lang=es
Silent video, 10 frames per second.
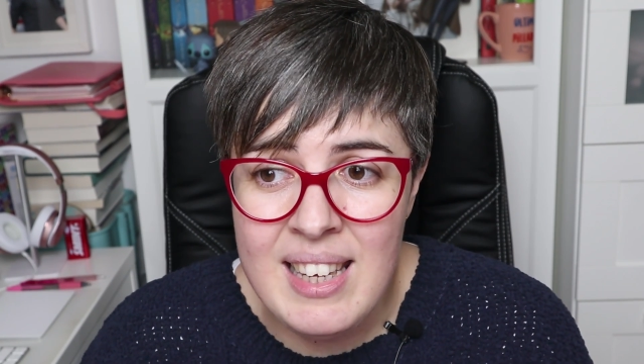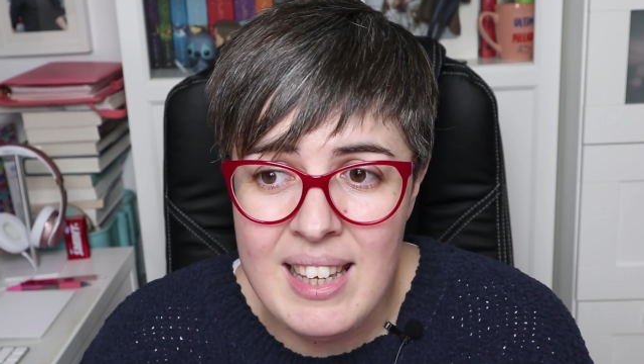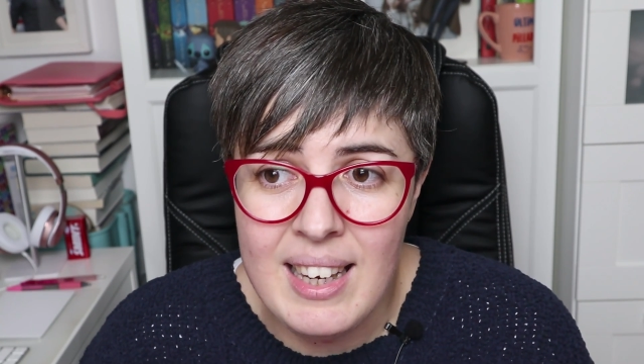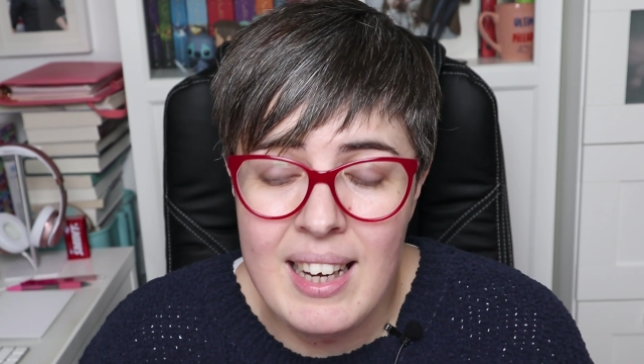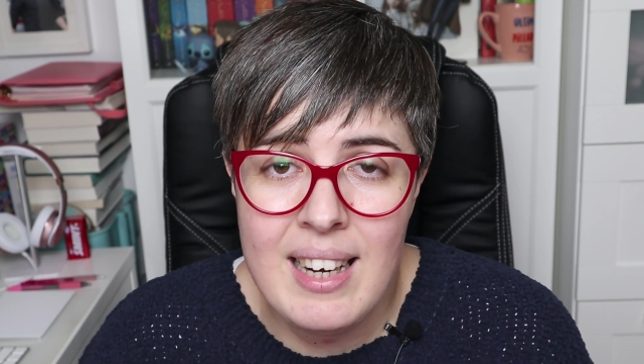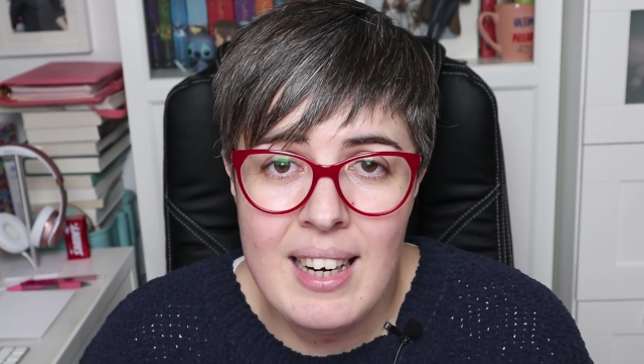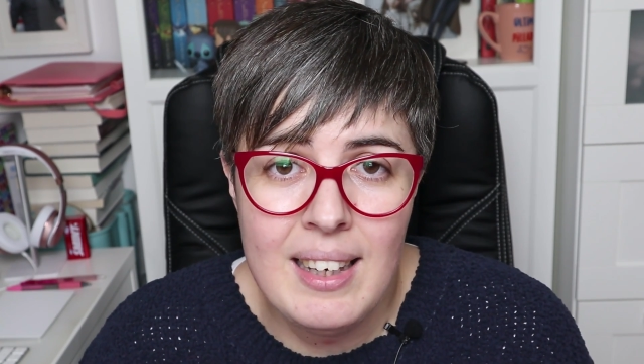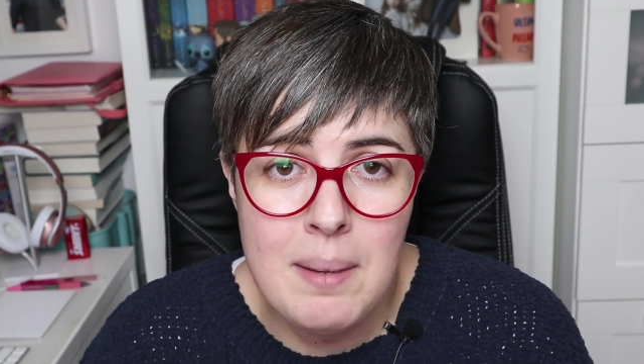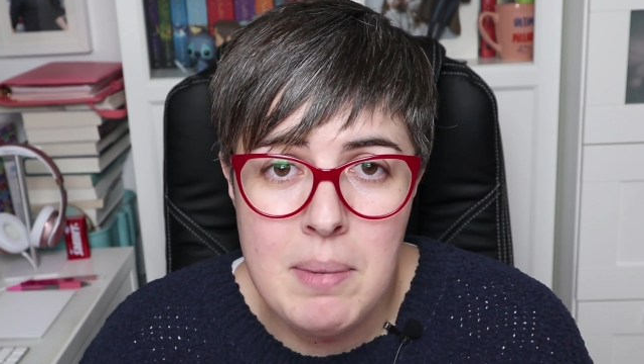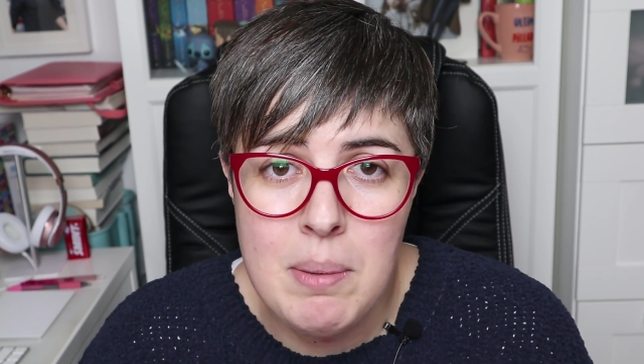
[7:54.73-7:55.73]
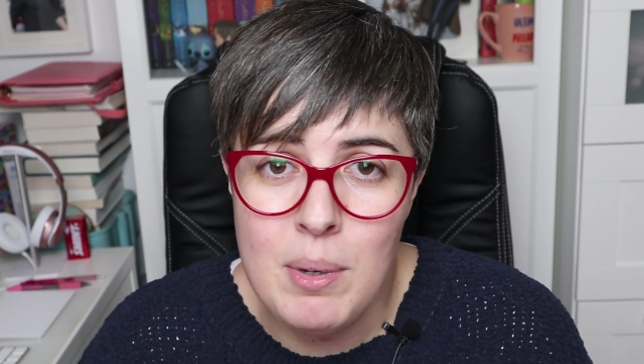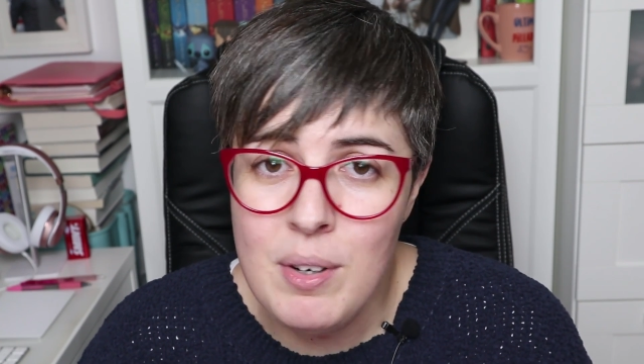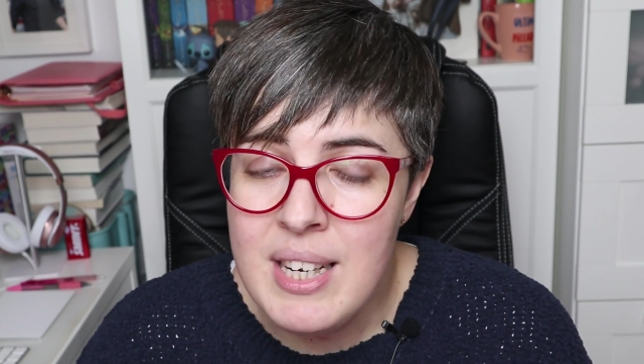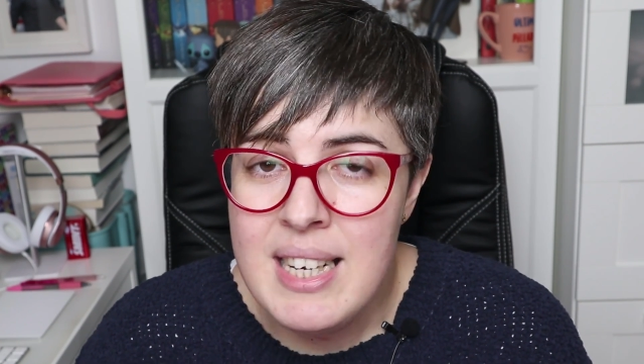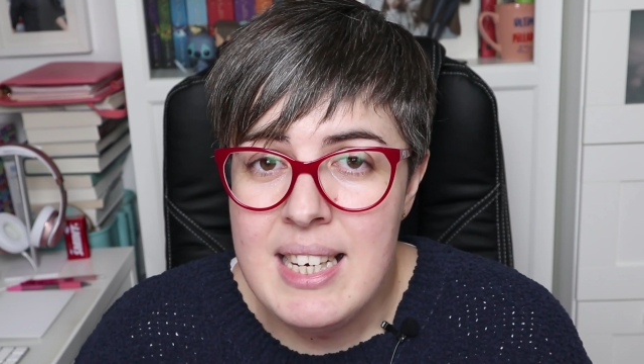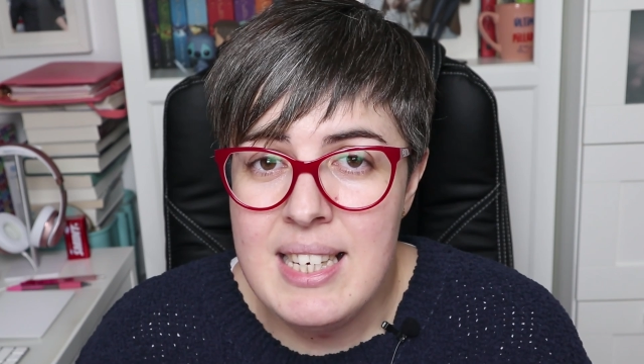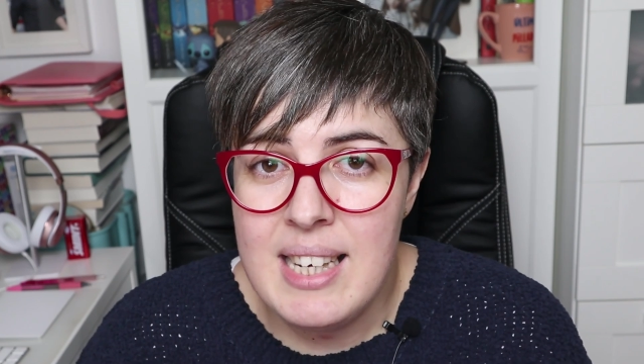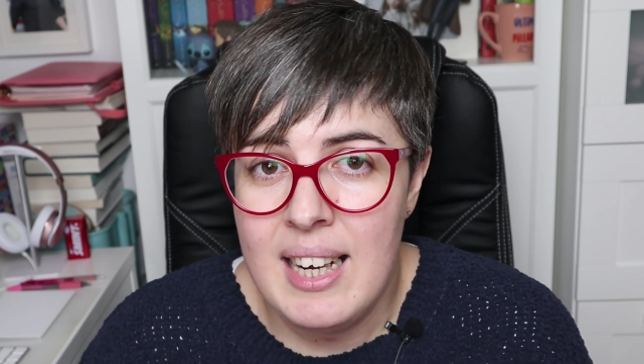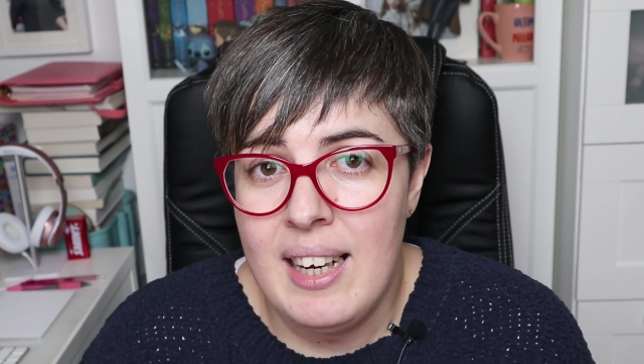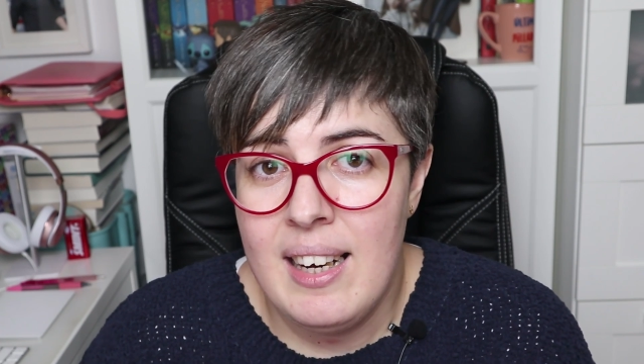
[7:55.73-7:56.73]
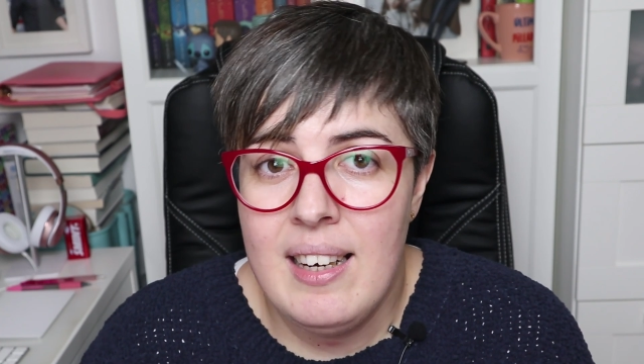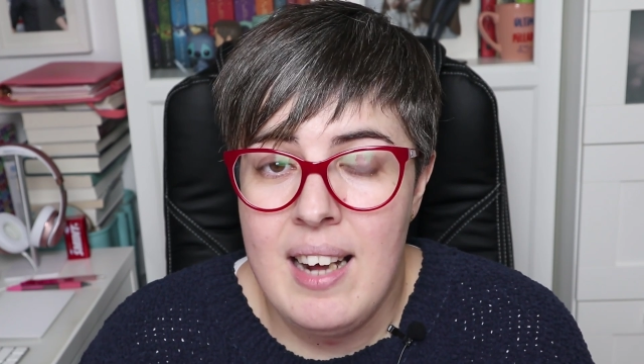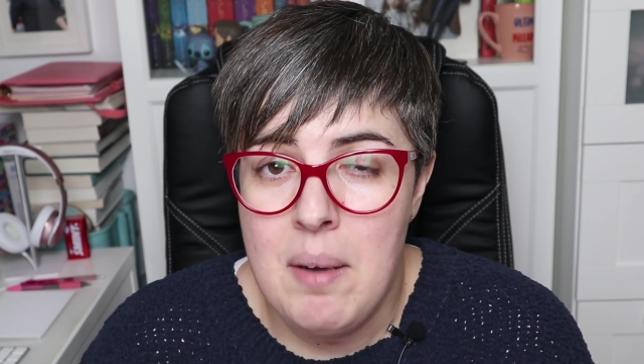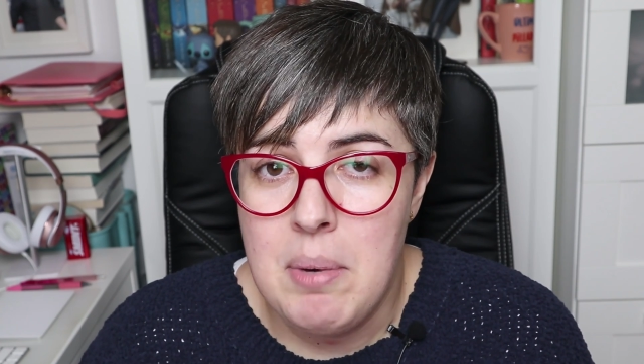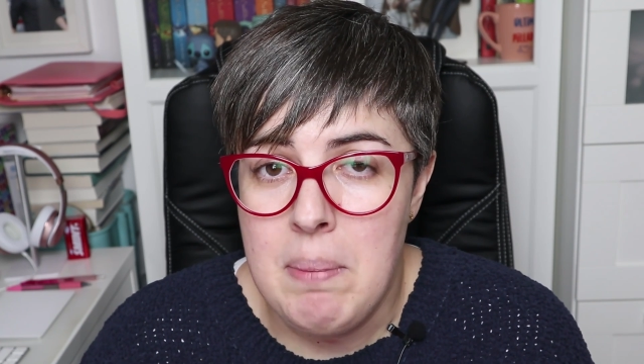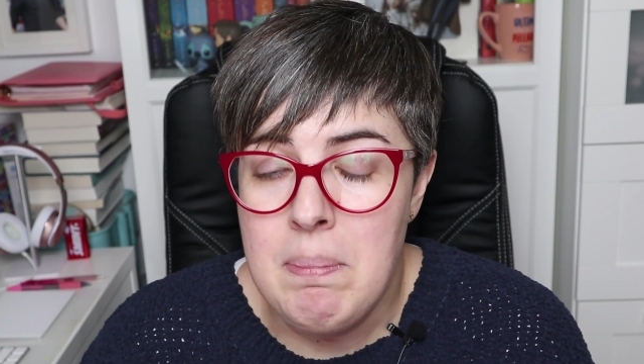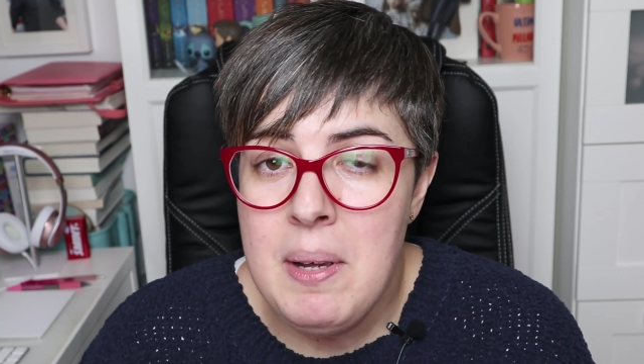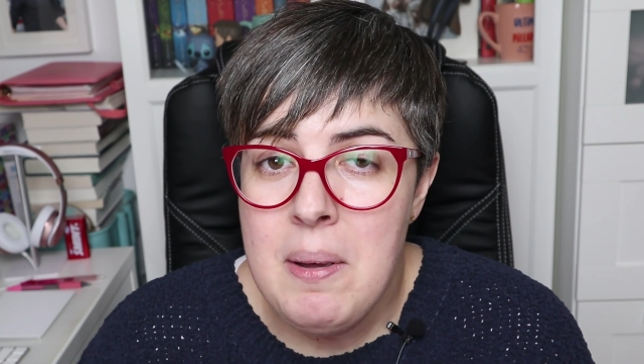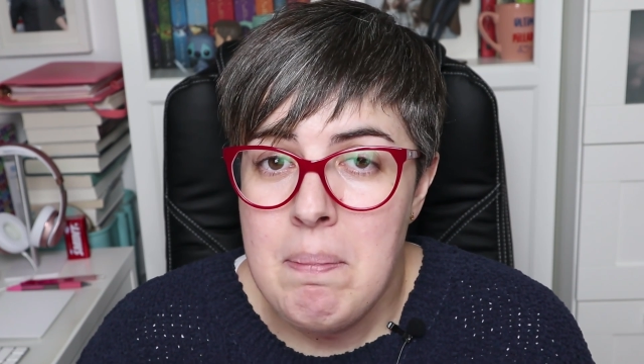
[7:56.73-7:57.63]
y dejaran a Glenn vivo y se cargaran a Abram.